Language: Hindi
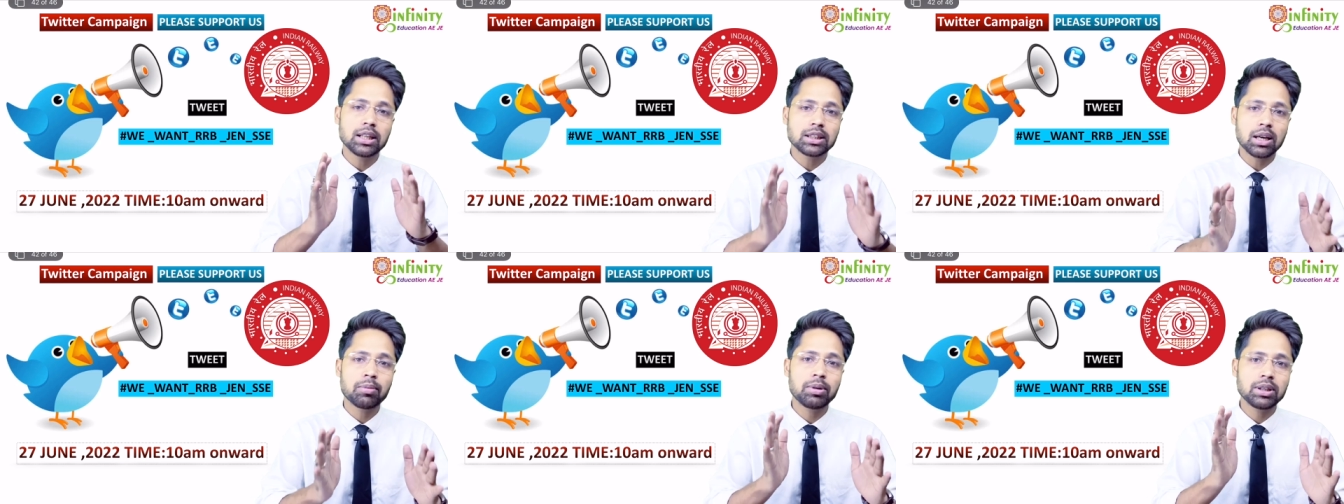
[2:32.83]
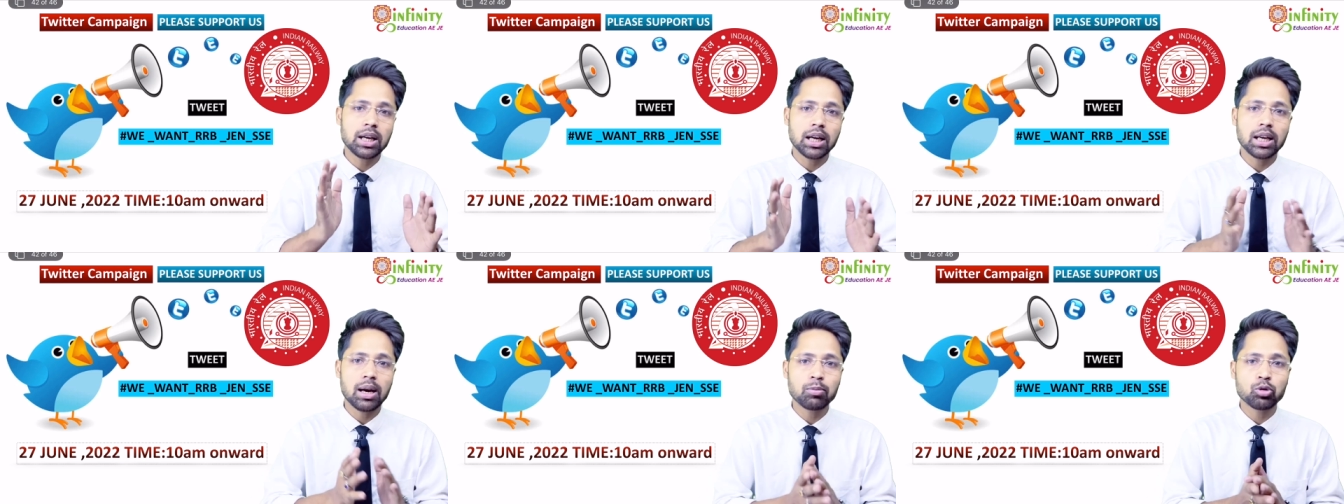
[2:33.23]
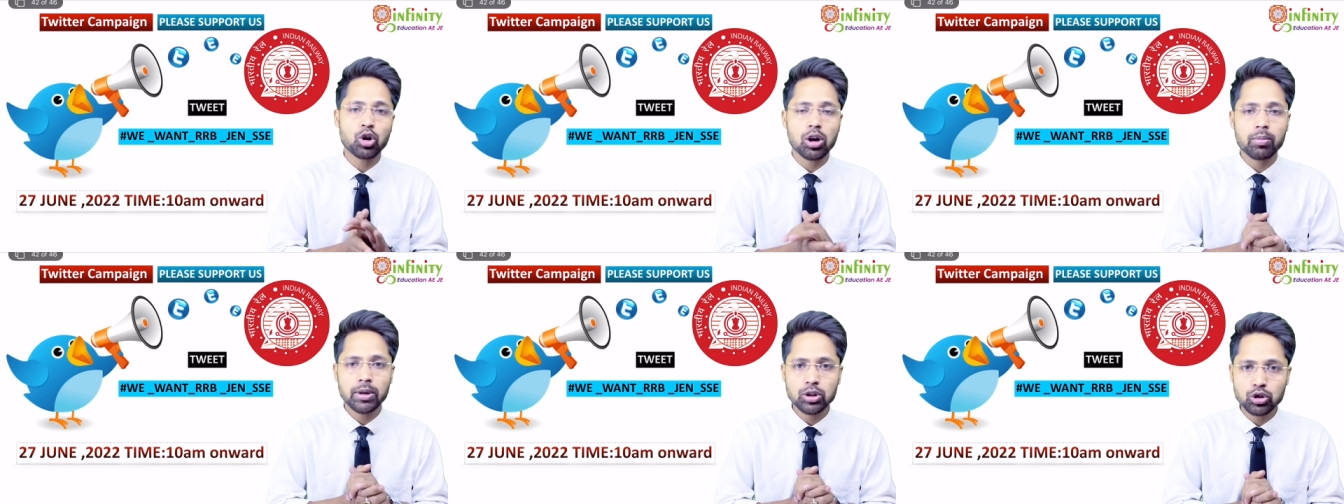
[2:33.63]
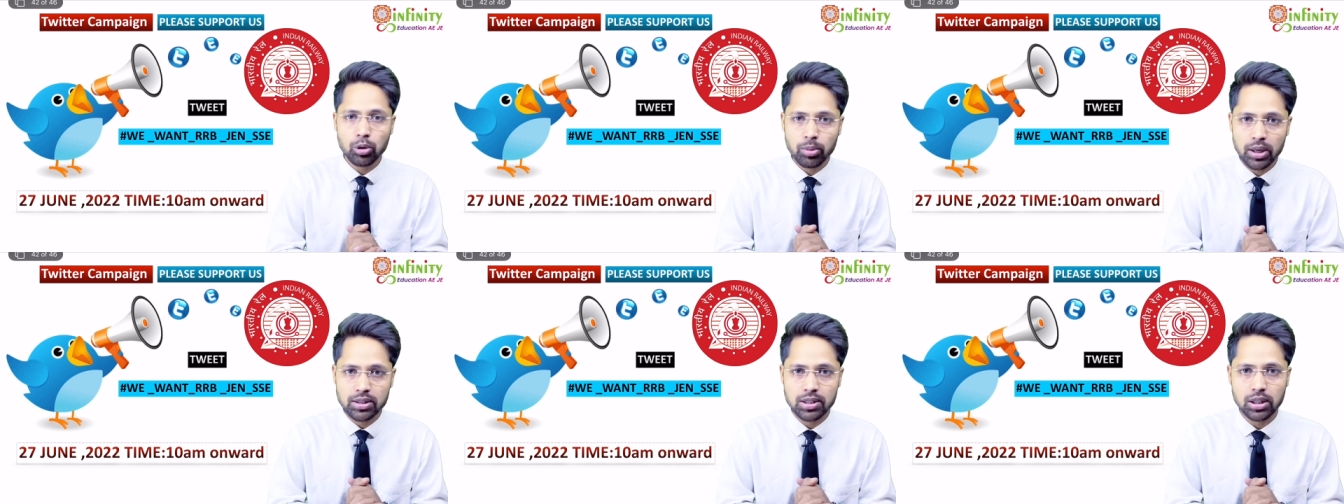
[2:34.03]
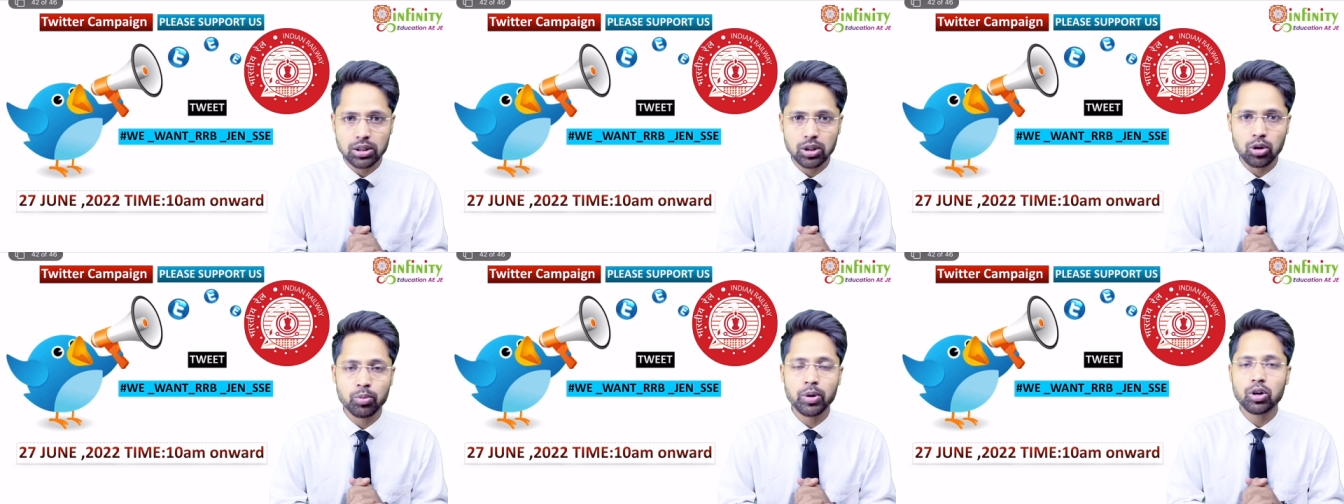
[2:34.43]
तभी जाके आप गवर्नमेंट जॉब ले
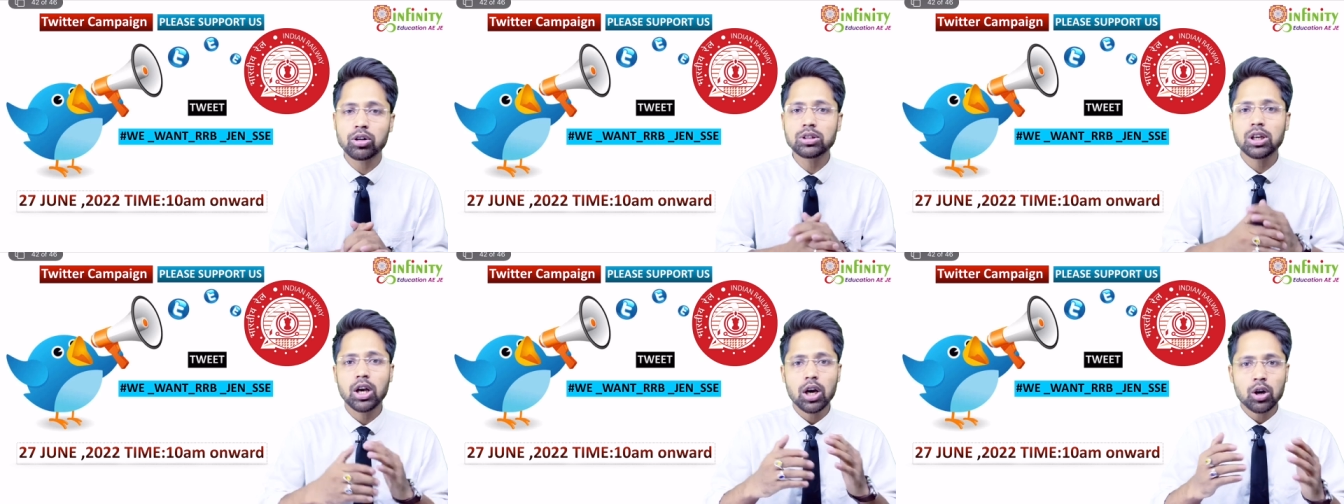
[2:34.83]
सकते हो बिकॉज